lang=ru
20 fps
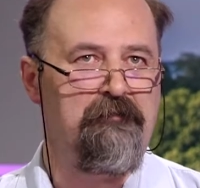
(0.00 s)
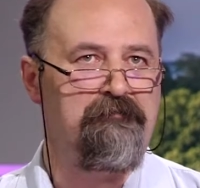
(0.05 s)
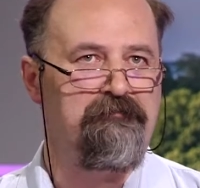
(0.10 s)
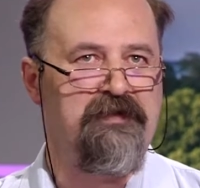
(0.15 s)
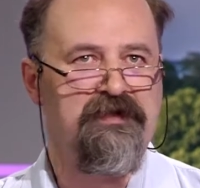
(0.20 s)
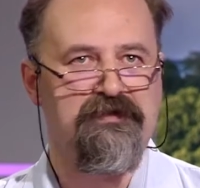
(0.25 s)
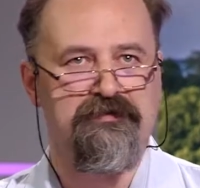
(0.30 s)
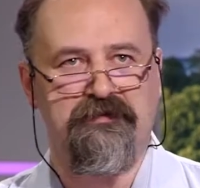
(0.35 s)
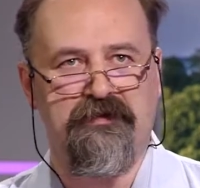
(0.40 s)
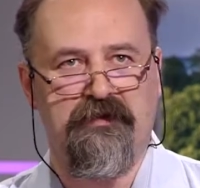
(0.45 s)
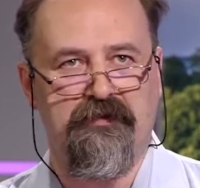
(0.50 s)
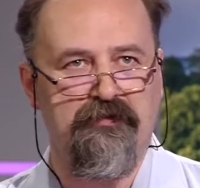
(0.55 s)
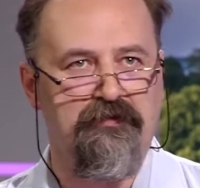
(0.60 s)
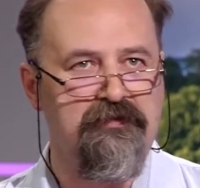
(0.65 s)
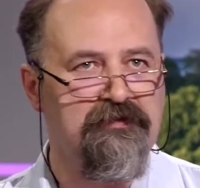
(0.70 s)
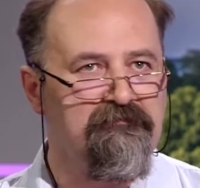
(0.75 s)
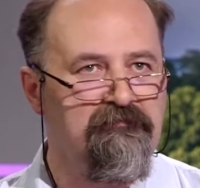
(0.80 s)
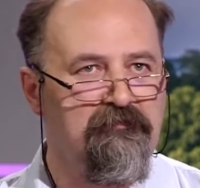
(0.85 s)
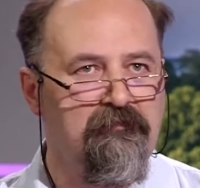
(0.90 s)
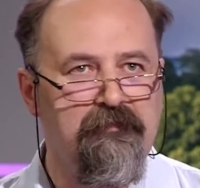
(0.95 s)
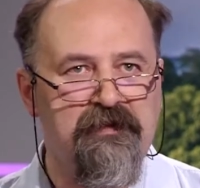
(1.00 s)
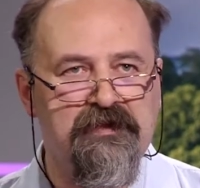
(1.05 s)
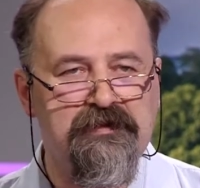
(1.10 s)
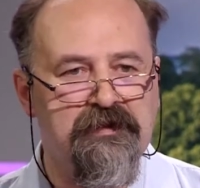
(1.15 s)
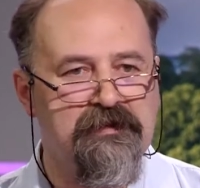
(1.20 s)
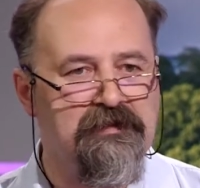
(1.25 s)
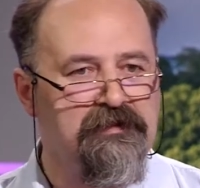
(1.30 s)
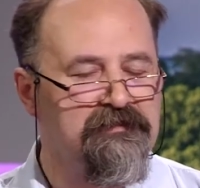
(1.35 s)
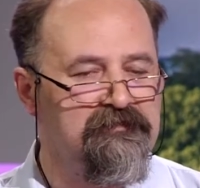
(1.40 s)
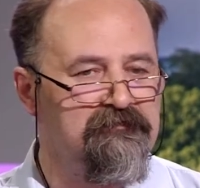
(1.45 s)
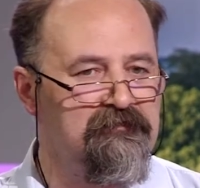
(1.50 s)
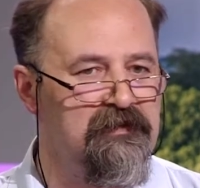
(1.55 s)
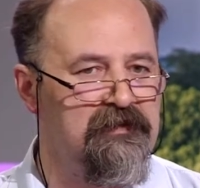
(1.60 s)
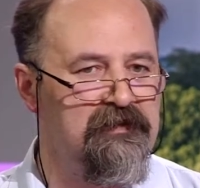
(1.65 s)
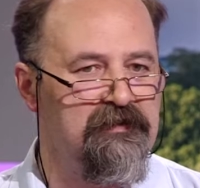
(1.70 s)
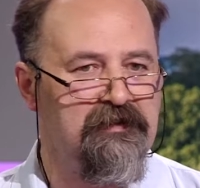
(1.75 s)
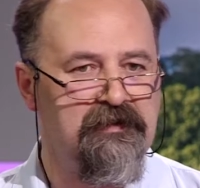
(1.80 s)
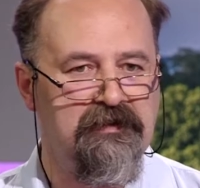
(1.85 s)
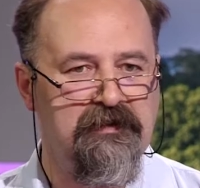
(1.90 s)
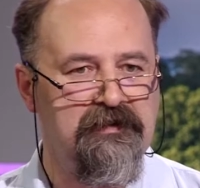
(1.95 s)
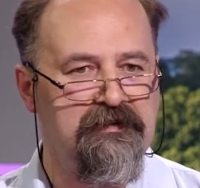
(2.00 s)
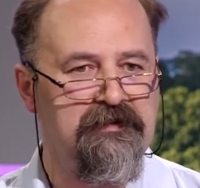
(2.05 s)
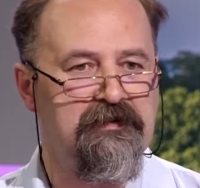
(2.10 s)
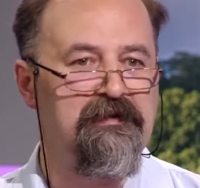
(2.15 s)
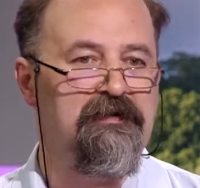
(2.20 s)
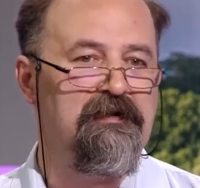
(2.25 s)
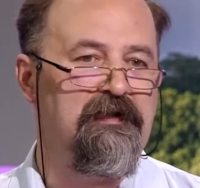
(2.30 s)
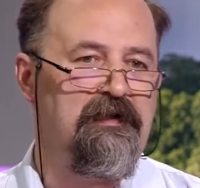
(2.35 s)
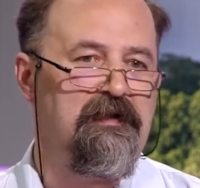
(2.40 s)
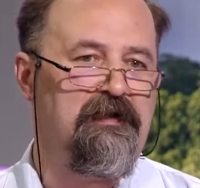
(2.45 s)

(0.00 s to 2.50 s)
международного вмешательства или не надо.